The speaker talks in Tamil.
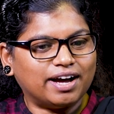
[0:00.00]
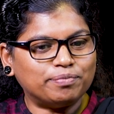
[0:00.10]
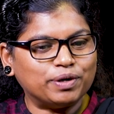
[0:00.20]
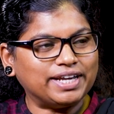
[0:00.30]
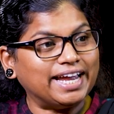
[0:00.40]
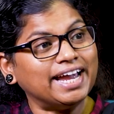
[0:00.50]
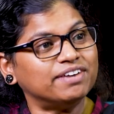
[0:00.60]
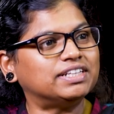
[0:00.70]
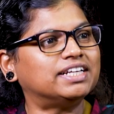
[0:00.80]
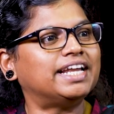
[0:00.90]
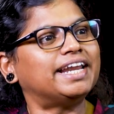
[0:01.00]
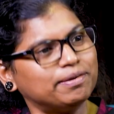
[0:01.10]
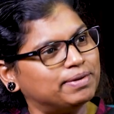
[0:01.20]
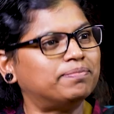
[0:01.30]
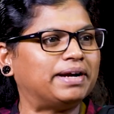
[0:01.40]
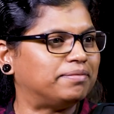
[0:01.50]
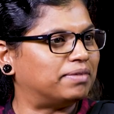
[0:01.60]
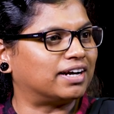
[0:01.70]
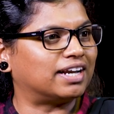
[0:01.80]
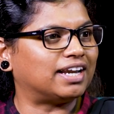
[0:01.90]
அப்புறம் ஏன் வந்து நிறைய பேர்
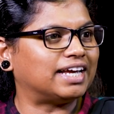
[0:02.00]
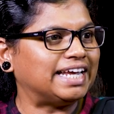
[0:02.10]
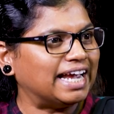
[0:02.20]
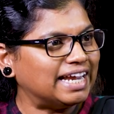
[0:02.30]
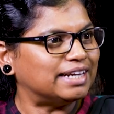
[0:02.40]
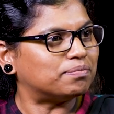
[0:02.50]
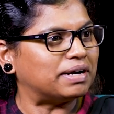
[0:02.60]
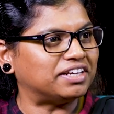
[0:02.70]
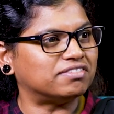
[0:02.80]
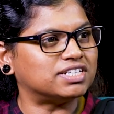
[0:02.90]
படிப்பாங்கல்ல ஏன் என்ன படிக்க